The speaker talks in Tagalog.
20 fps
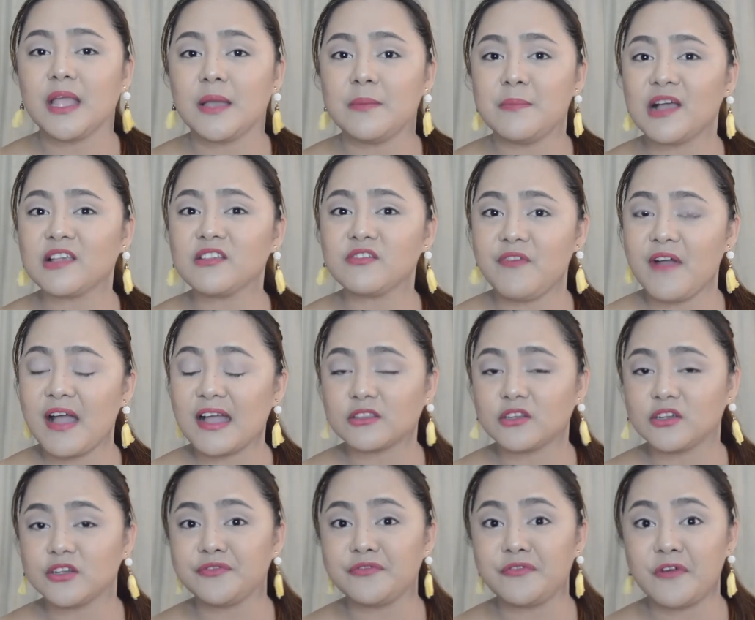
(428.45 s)
Max
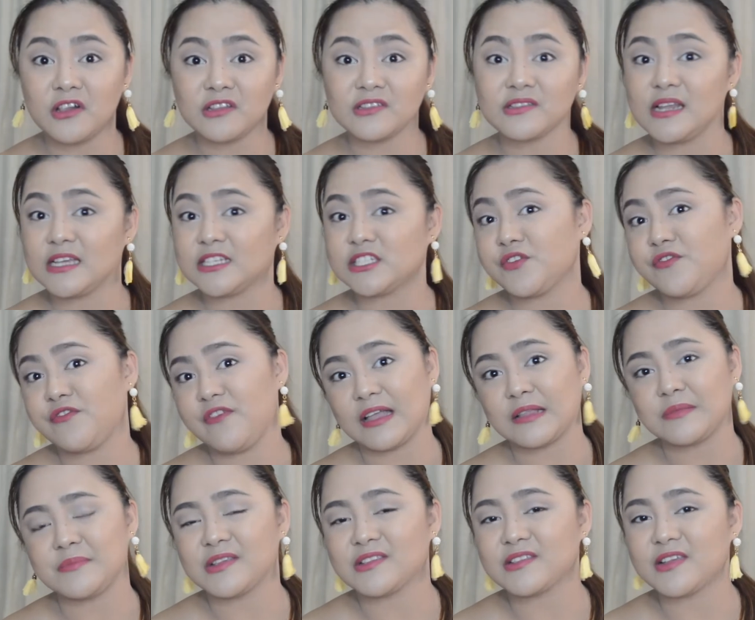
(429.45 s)
Factor False Lash
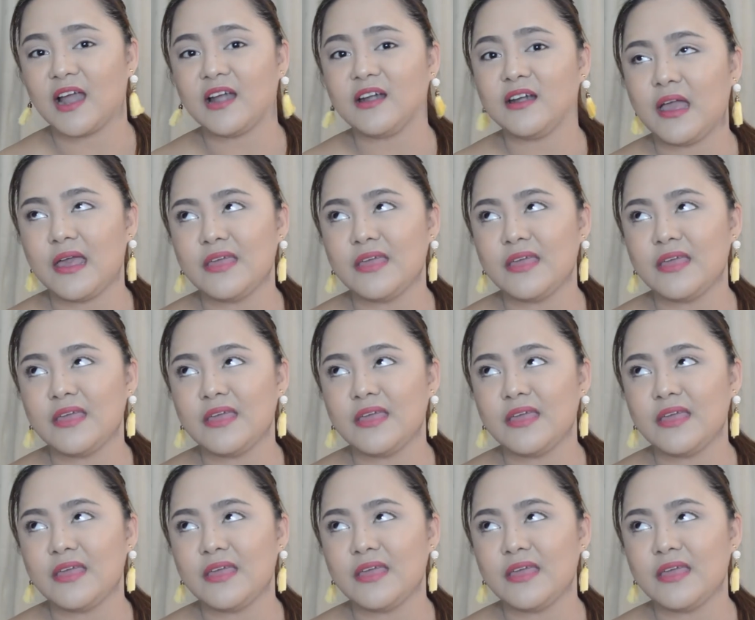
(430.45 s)
Effect Mascara.